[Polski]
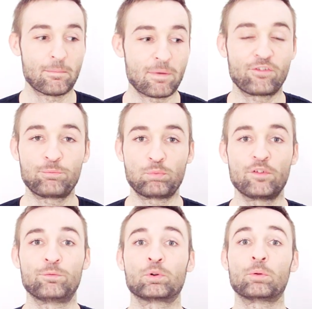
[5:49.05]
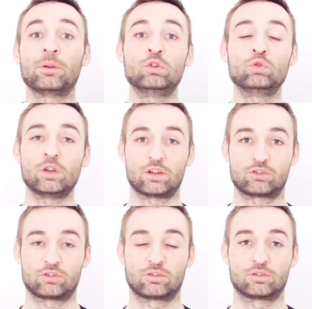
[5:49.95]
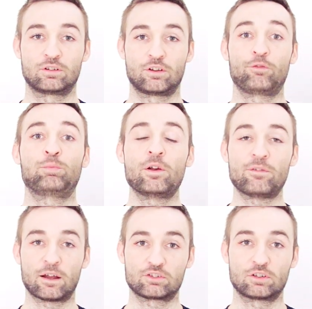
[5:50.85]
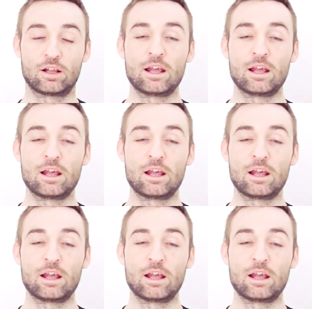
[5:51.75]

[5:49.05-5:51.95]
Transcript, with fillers: Ma wpływ, promieniujesz, wpływasz.